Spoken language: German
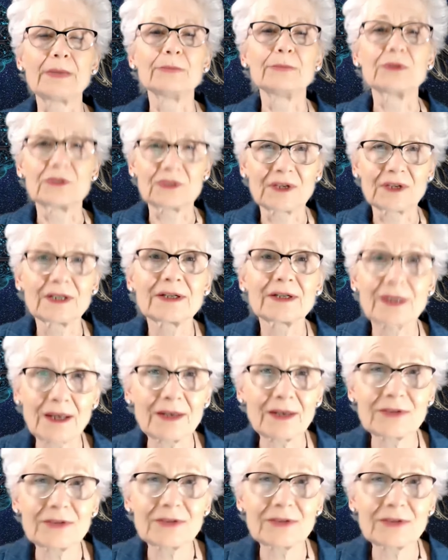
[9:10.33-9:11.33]
ein bisschen
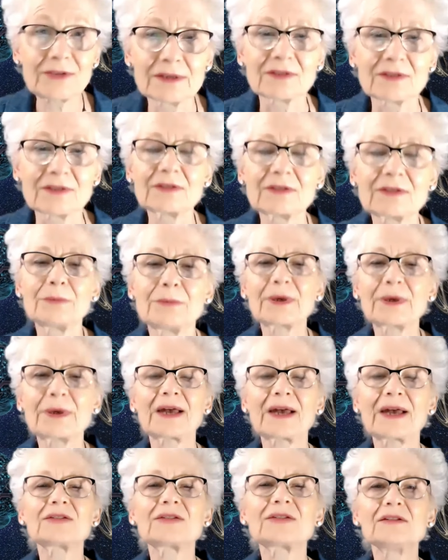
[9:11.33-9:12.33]
krasser ist,
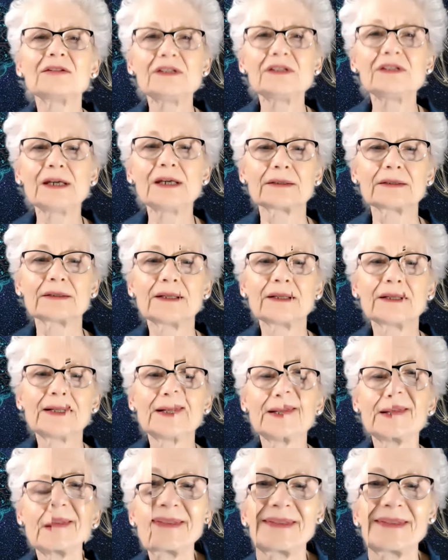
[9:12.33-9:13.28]
präsentieren.